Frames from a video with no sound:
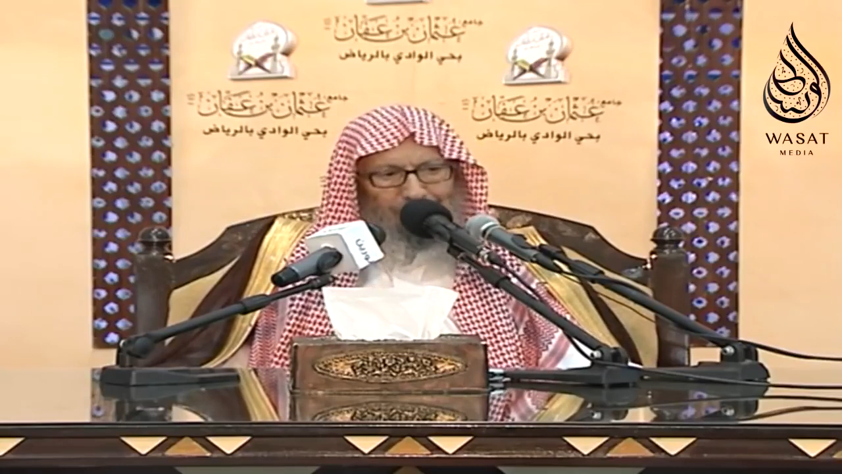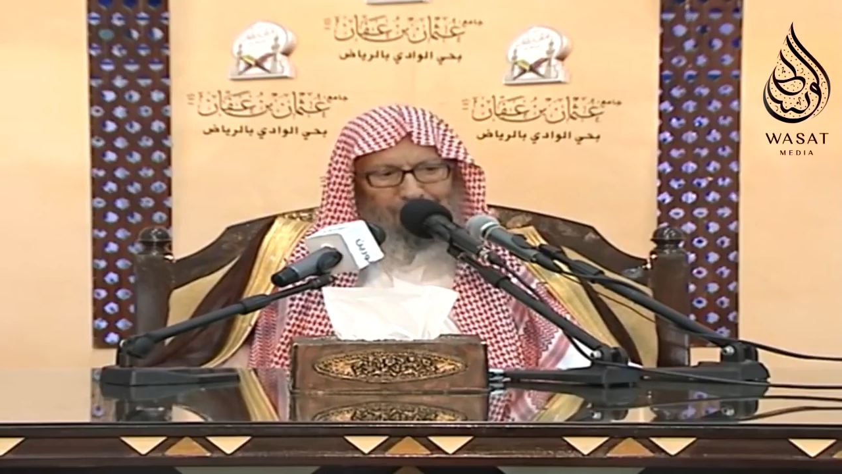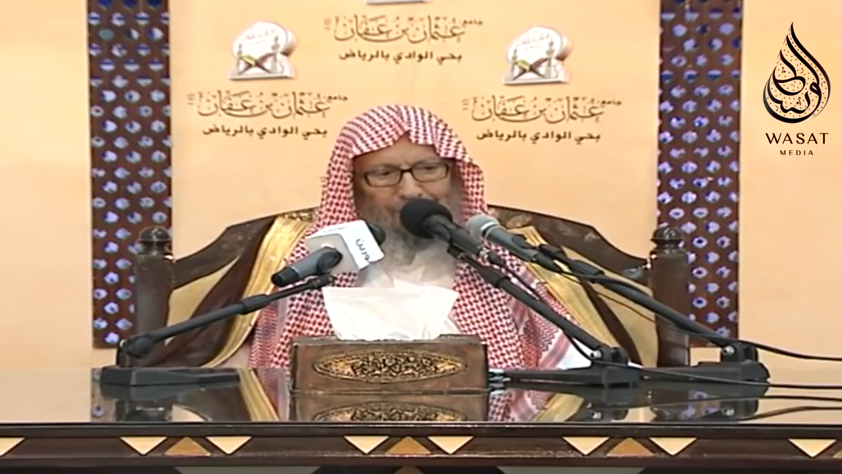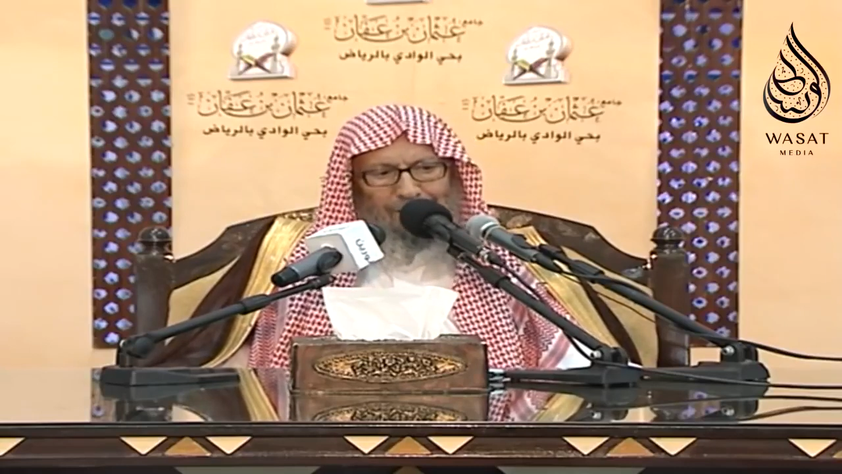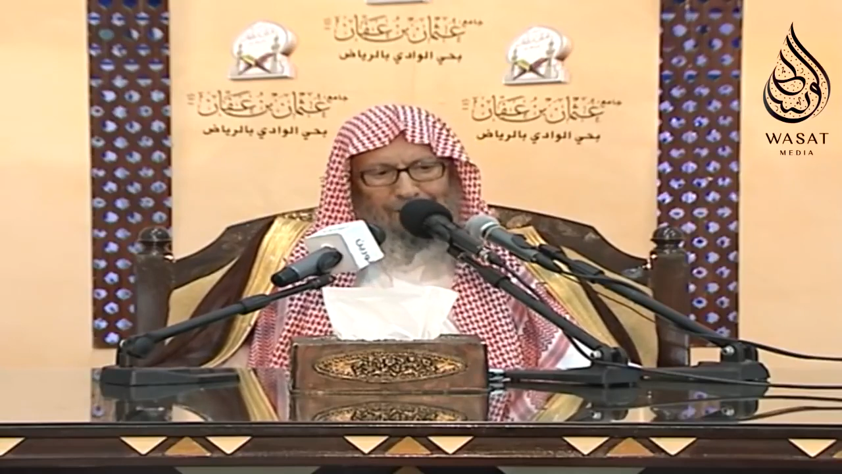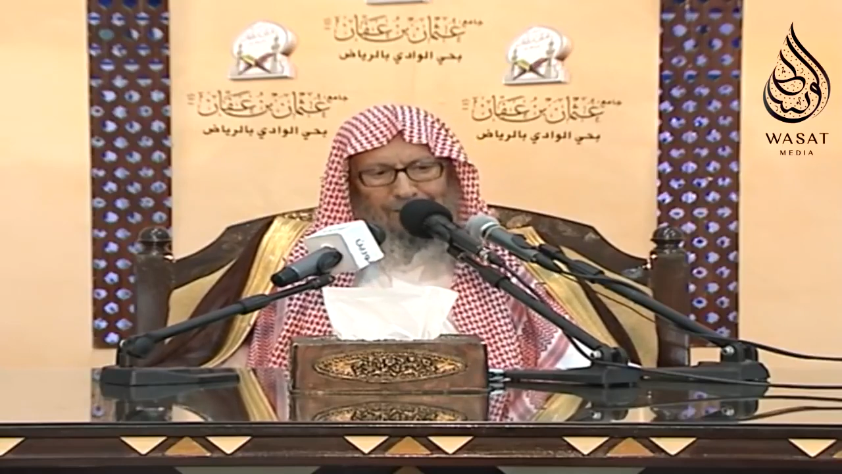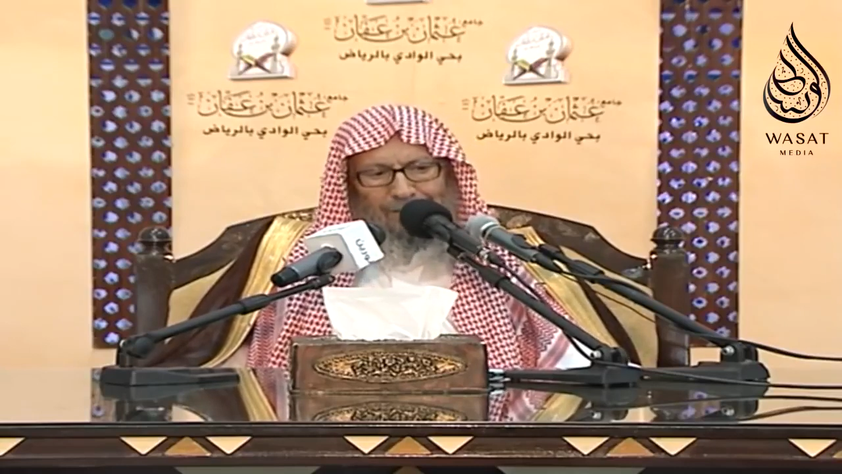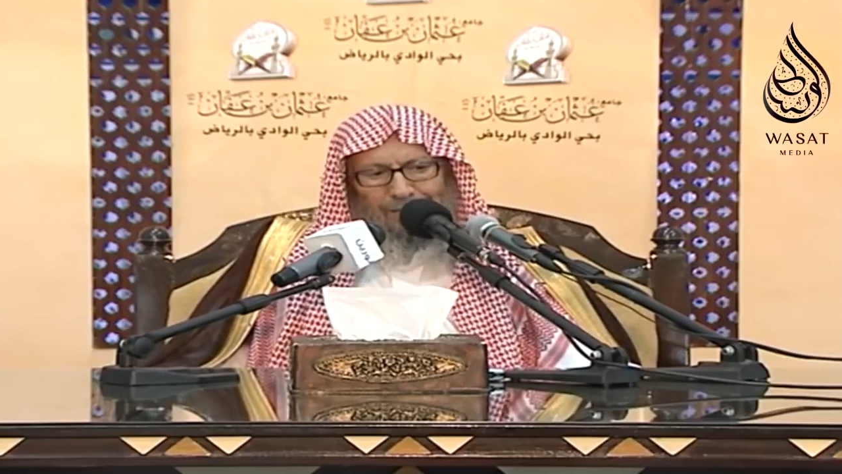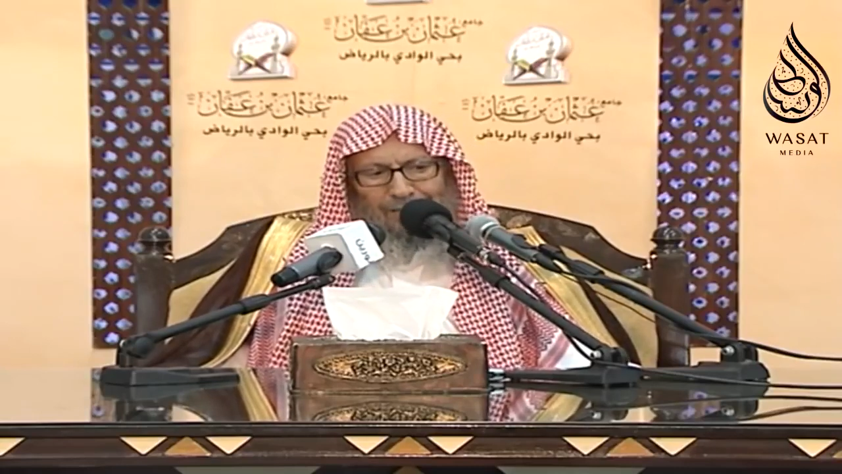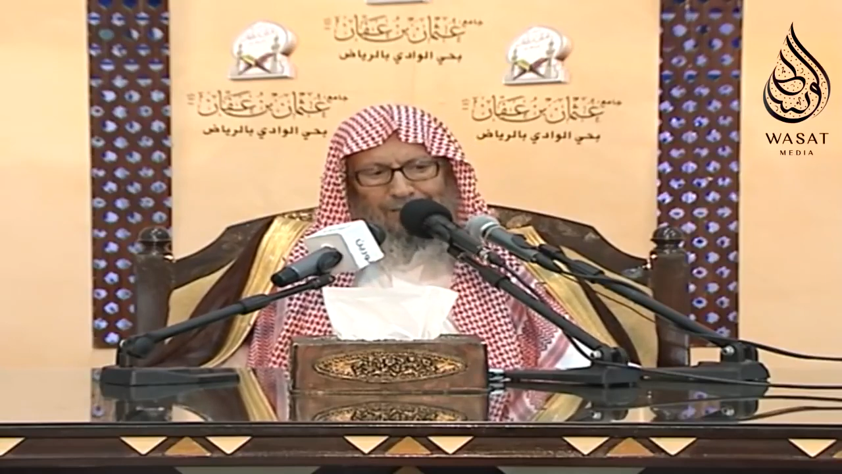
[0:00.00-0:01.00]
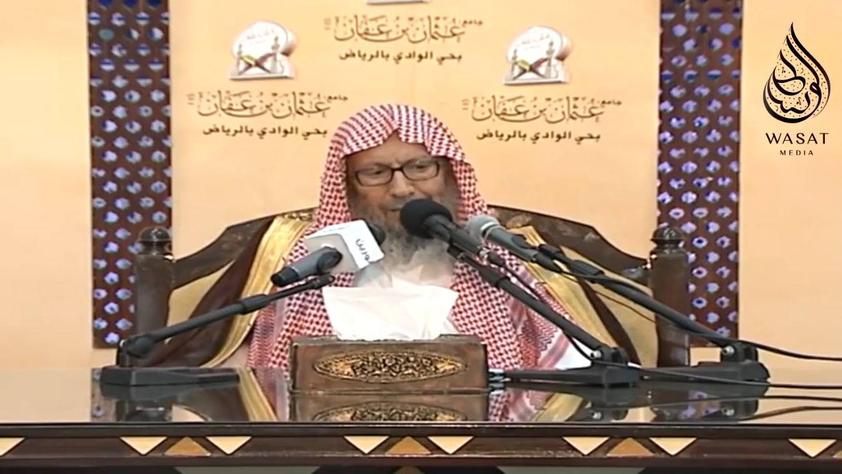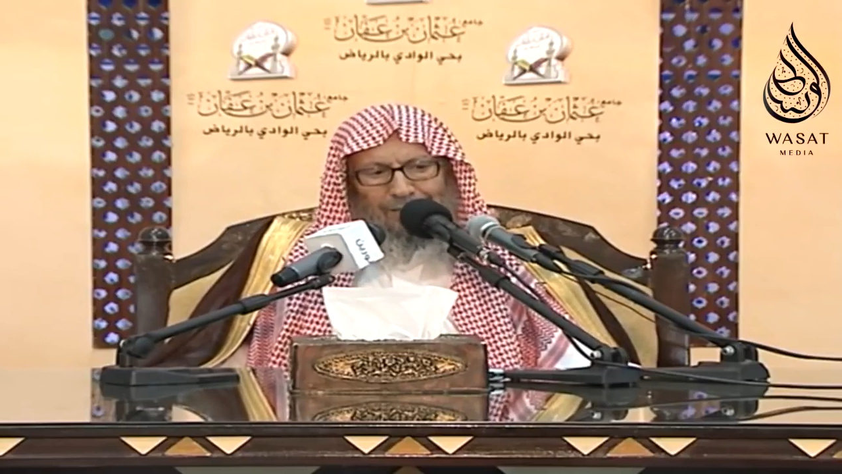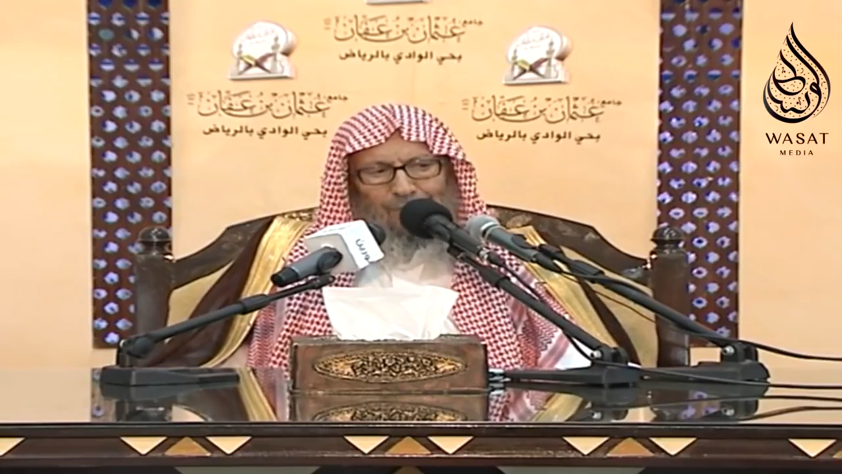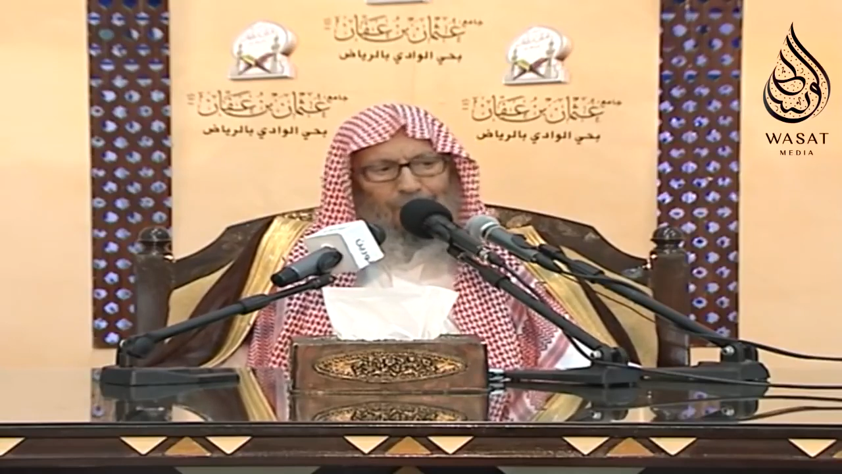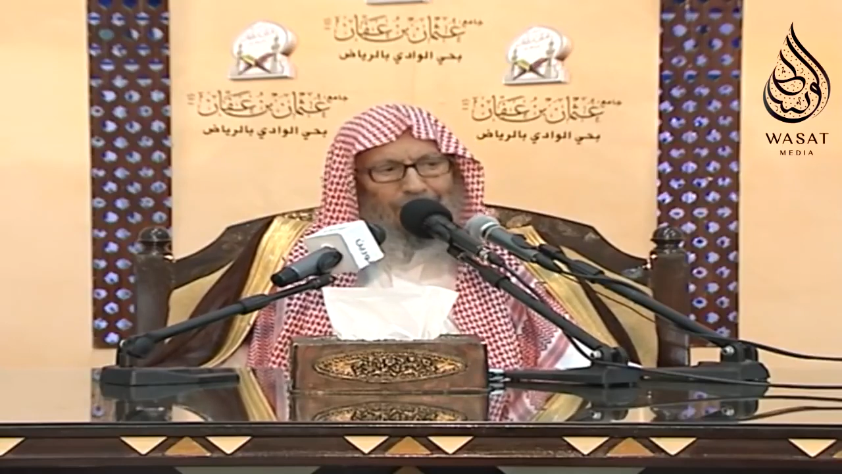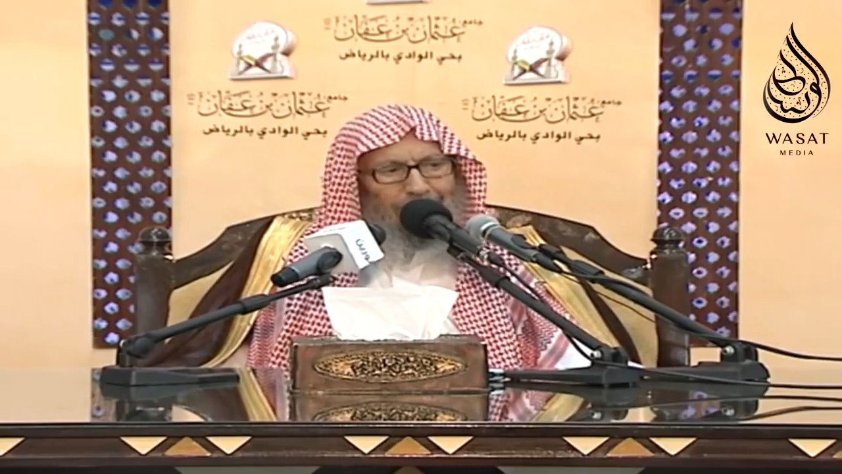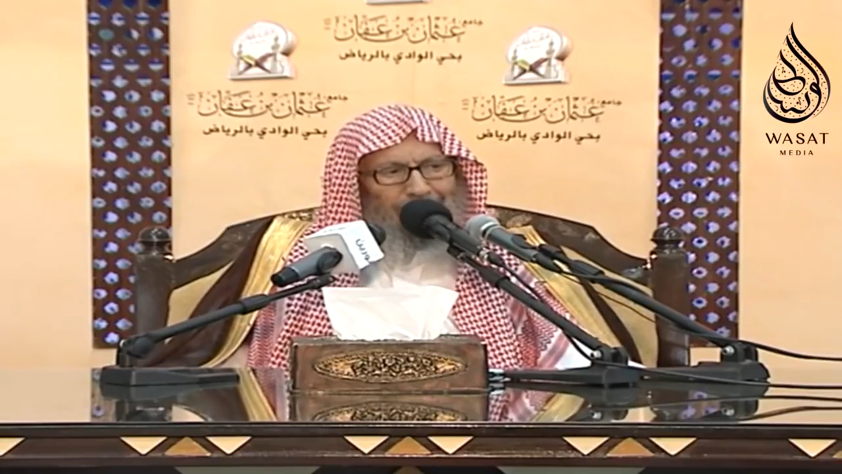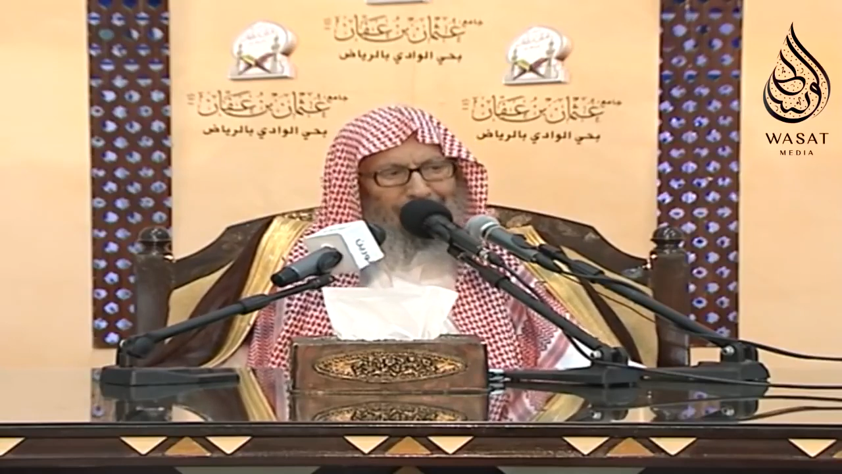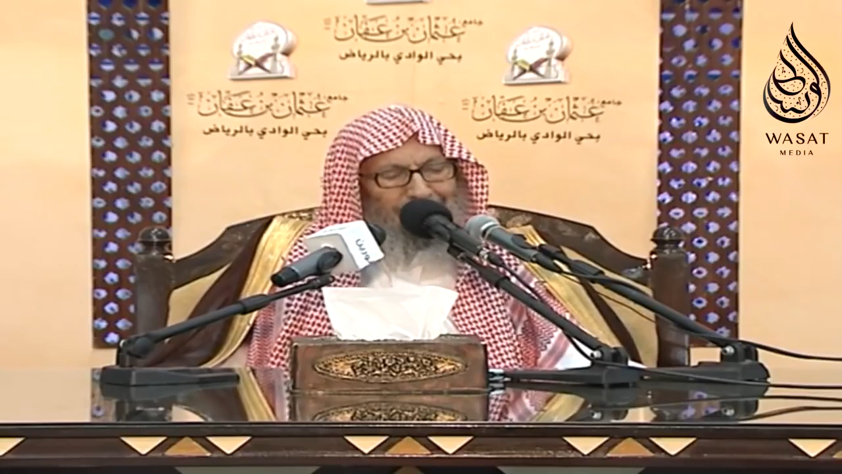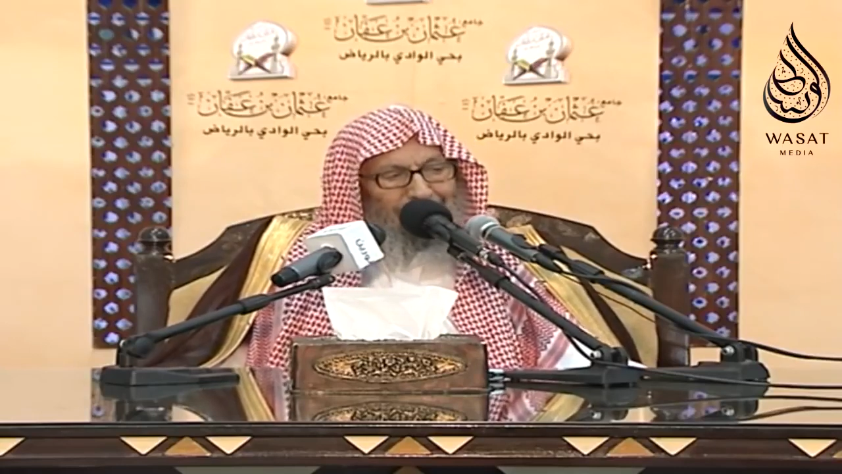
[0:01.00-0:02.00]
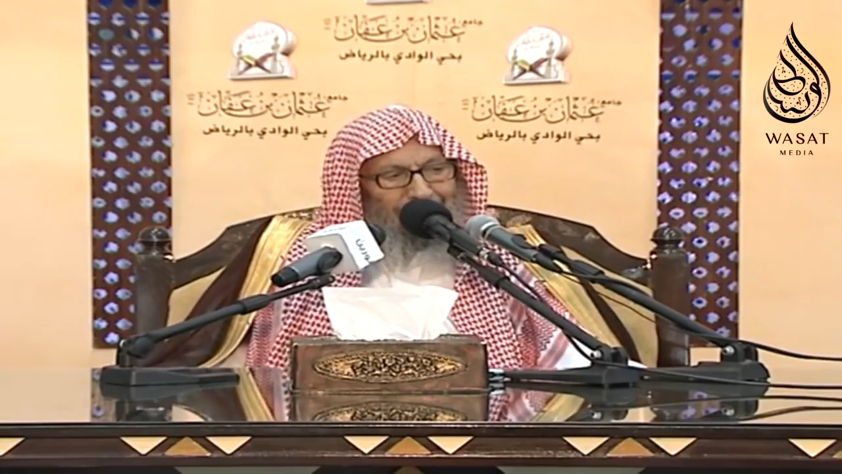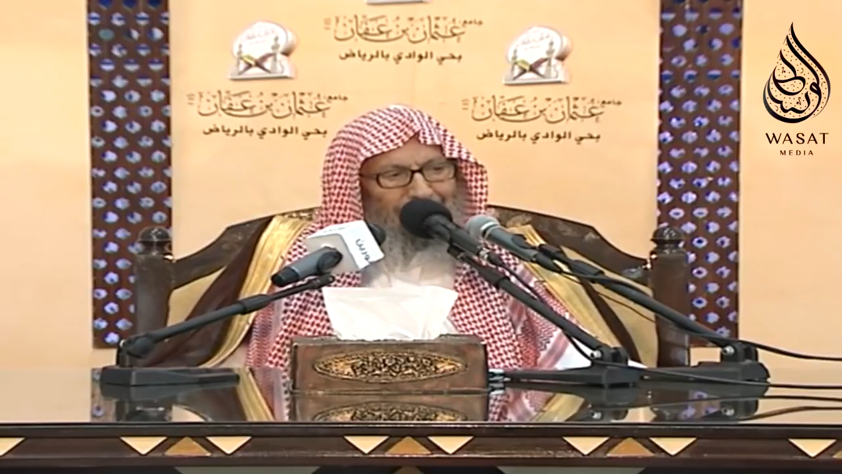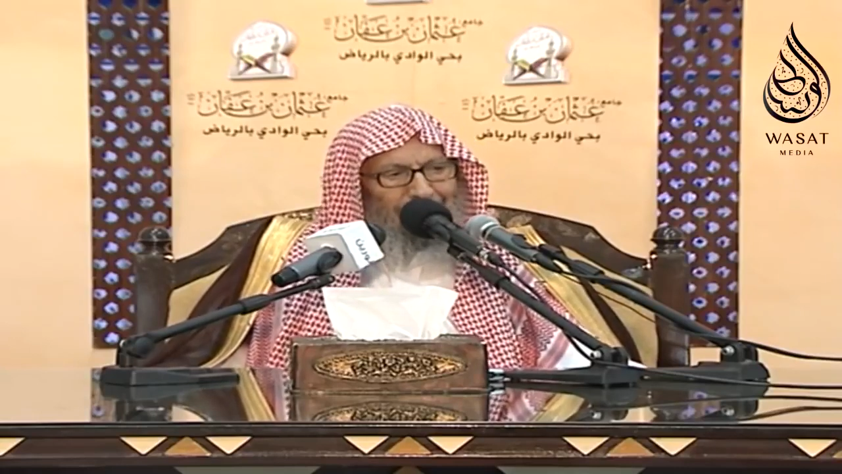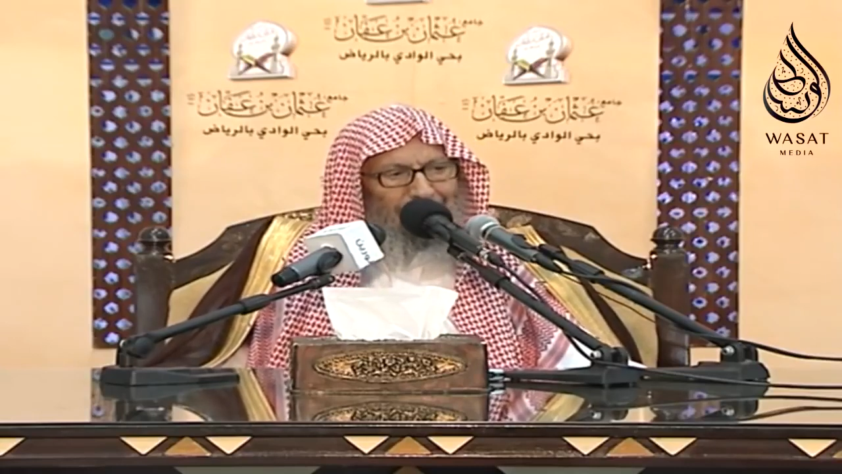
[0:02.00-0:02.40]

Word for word: деяния. Пусть